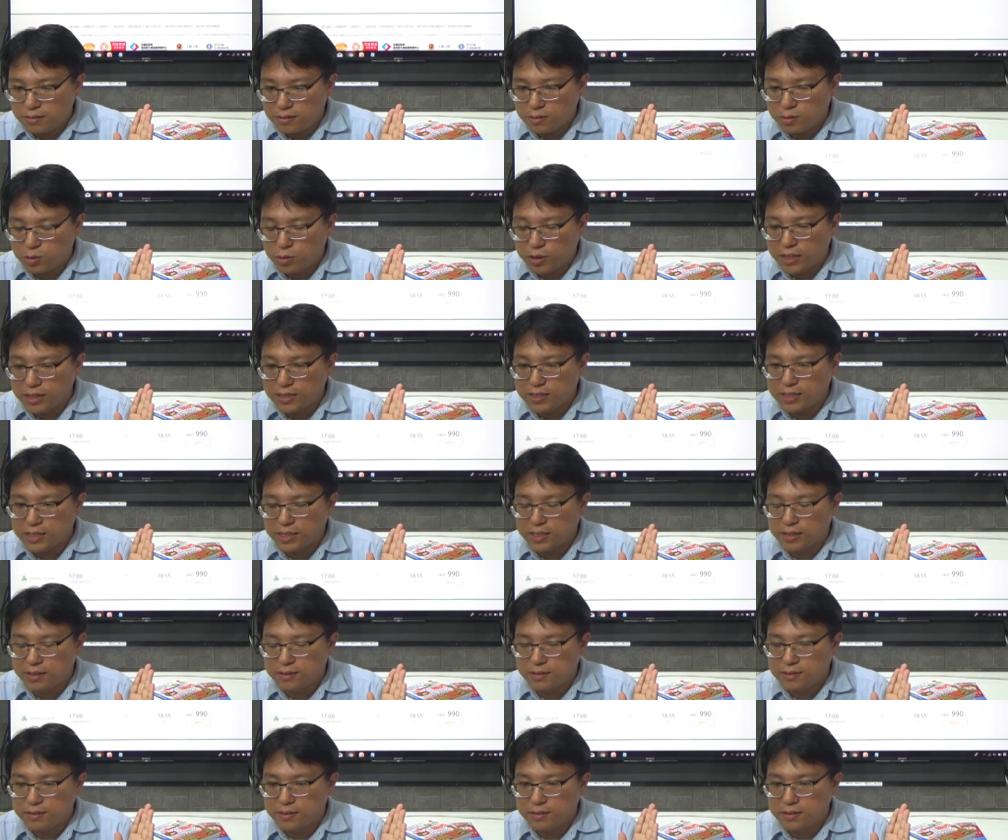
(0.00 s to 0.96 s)
回
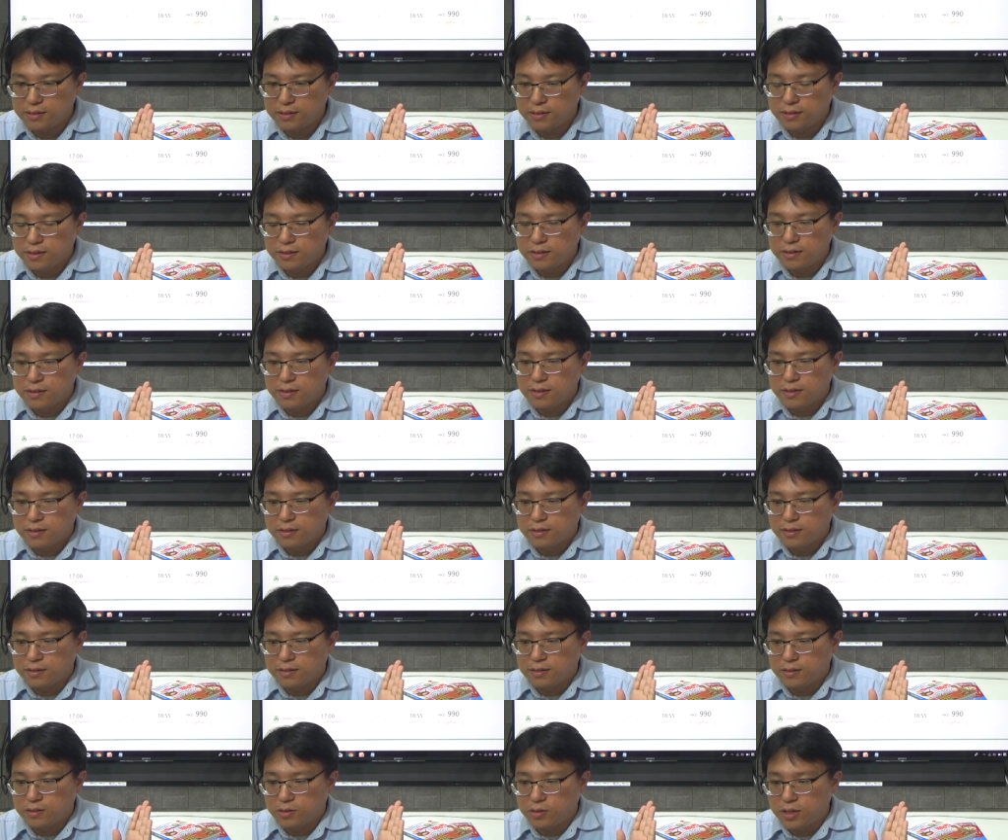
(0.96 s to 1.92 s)
程，
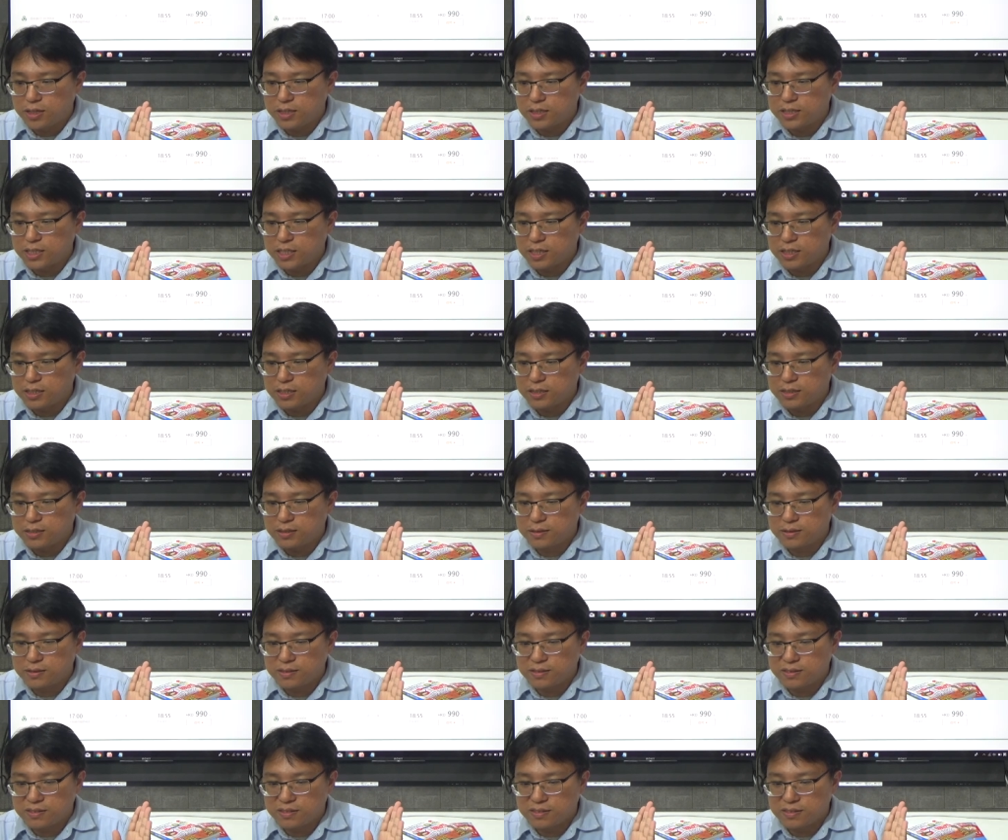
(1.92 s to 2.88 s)
回
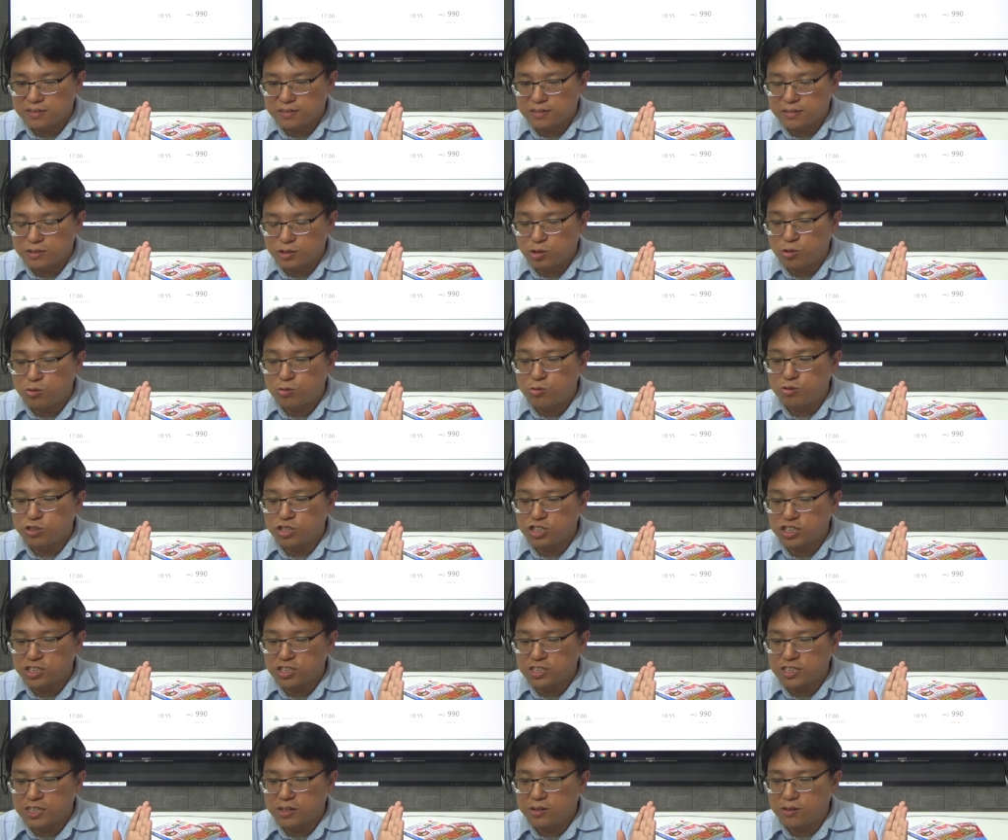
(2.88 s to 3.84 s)
程中午
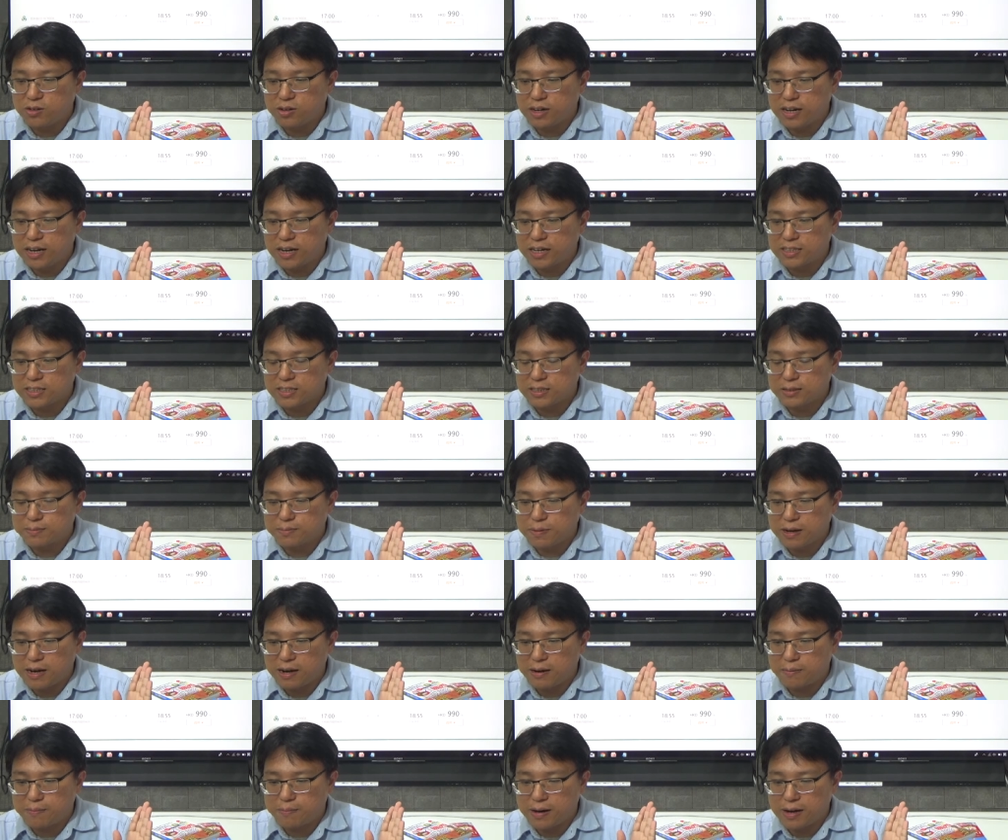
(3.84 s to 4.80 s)
时间回来是
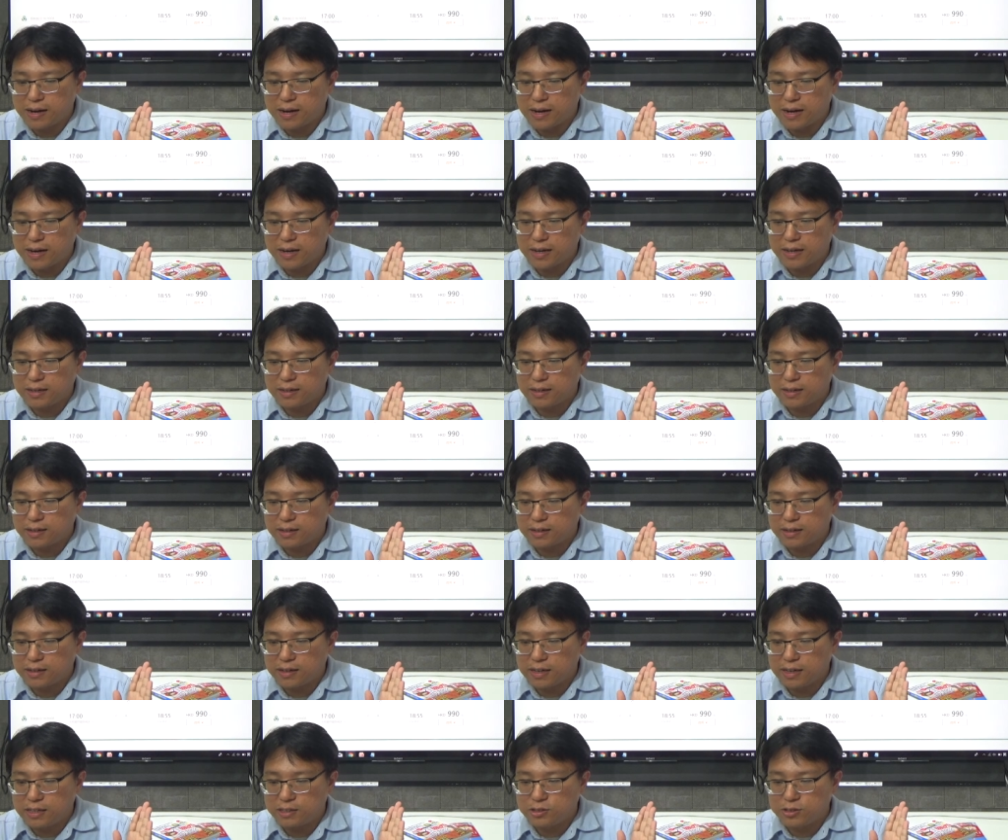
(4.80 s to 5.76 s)
八百
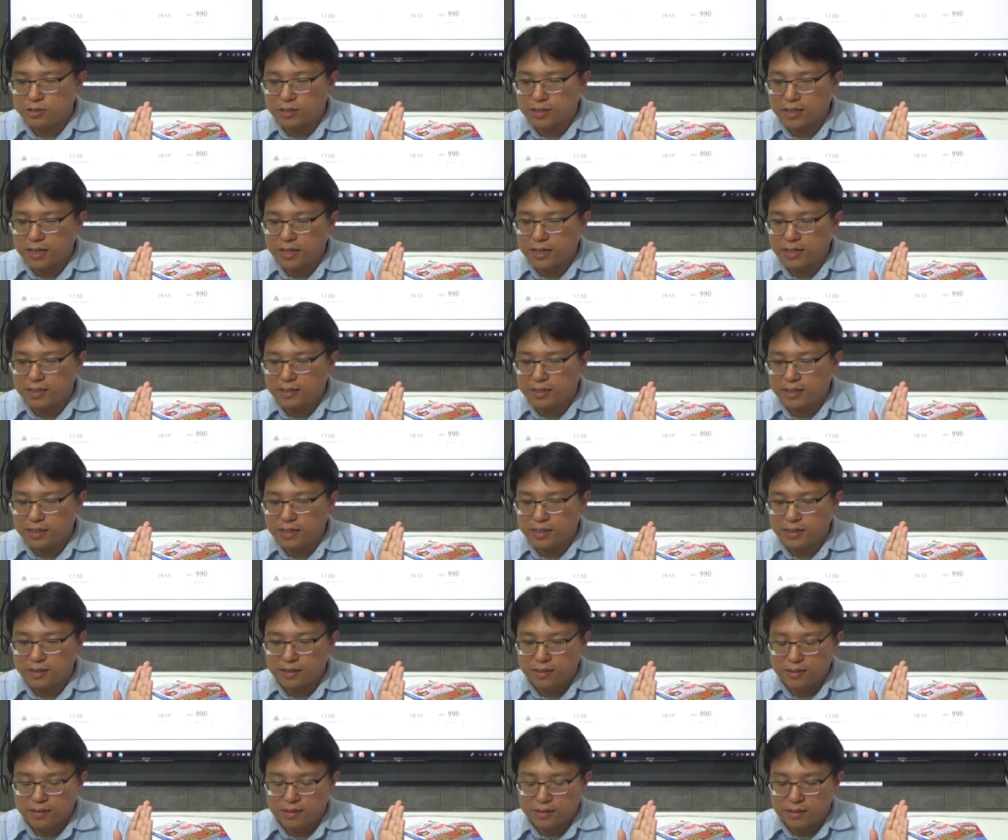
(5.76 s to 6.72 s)

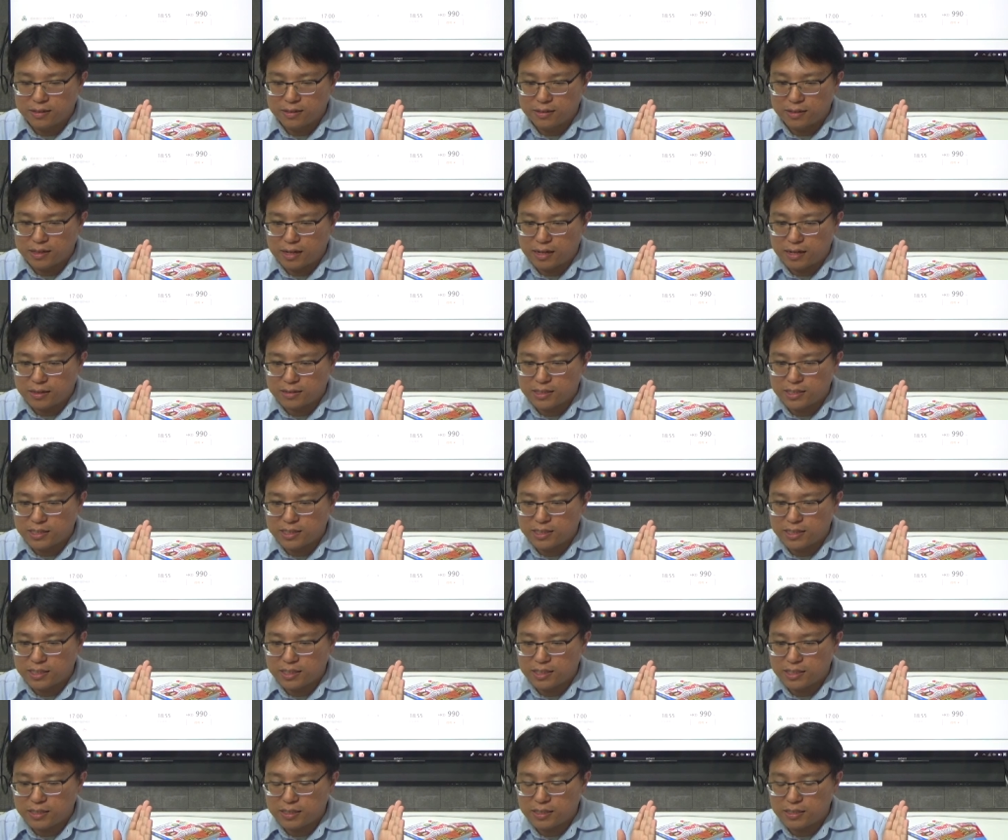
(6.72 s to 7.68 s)
HKD，那
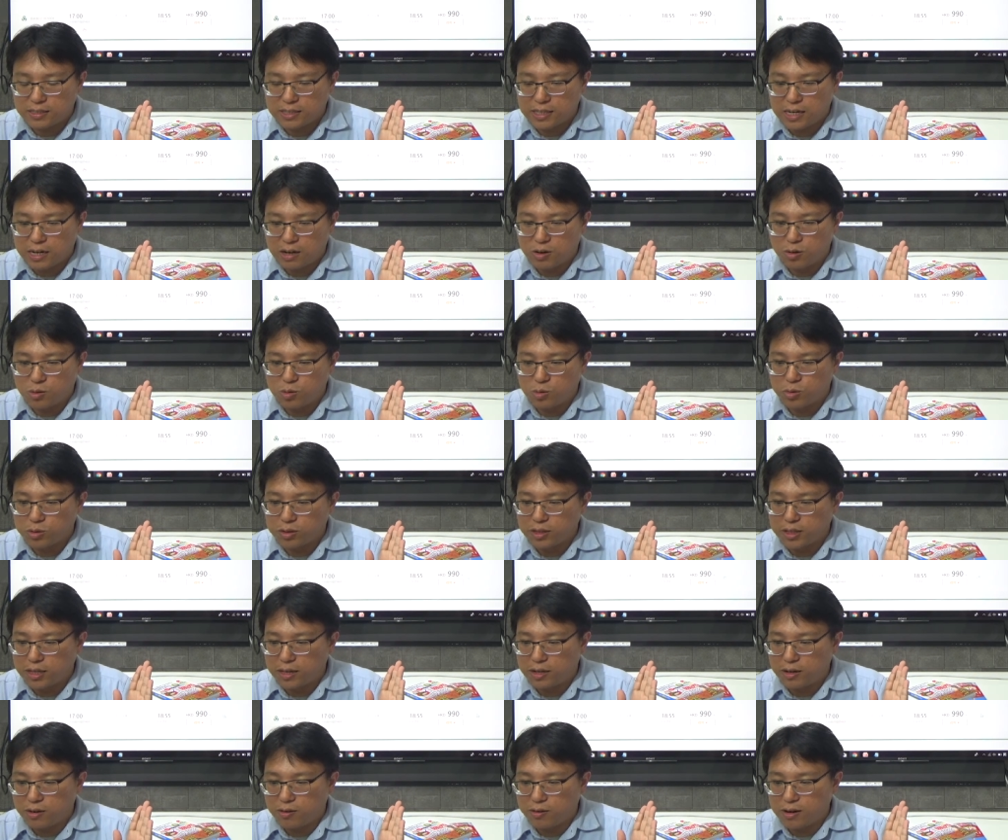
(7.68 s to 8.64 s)
七下午五
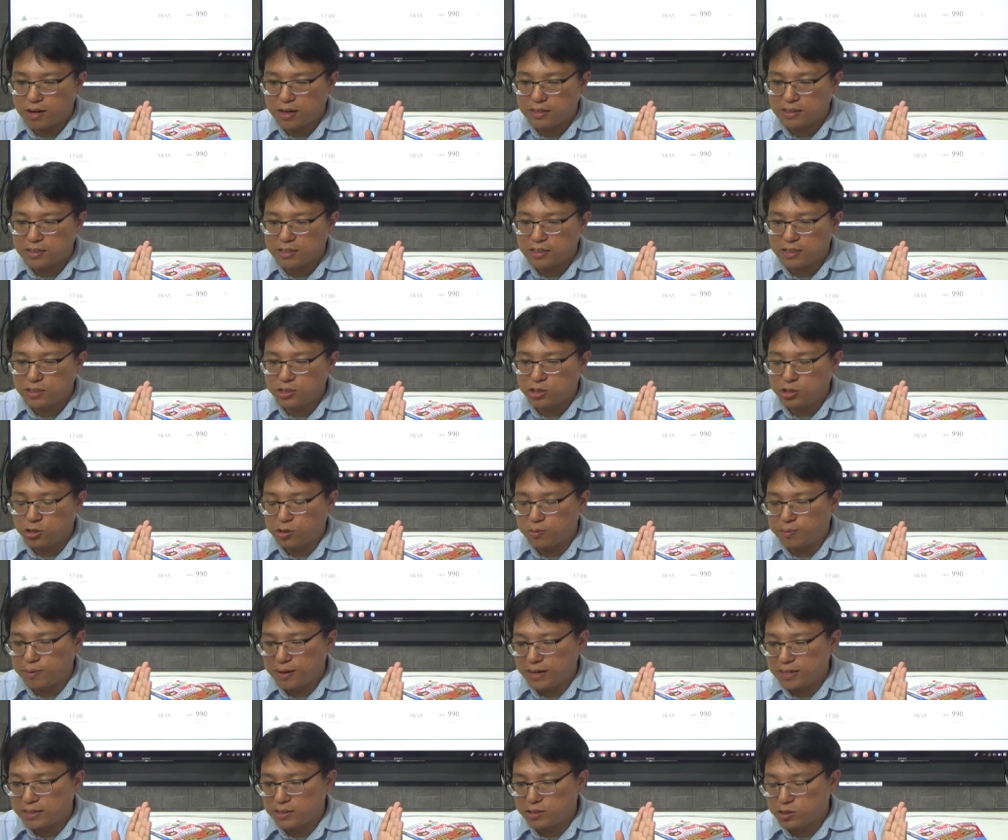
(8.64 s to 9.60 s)
点的话是九
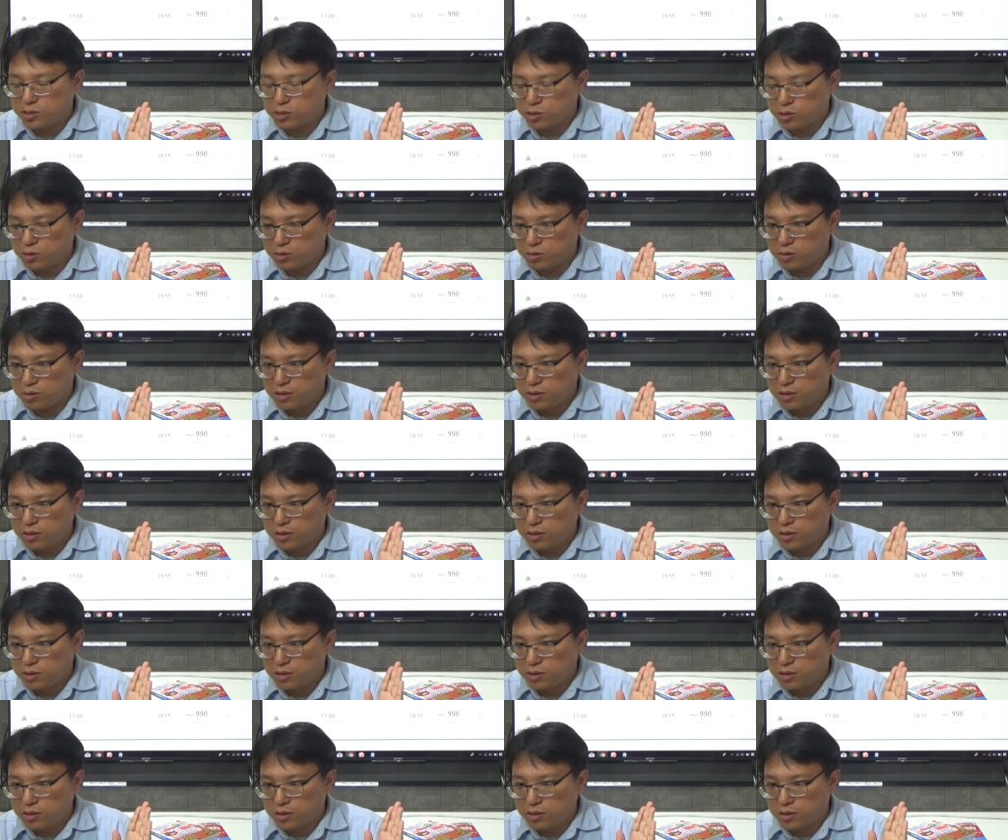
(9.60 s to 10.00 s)
百九，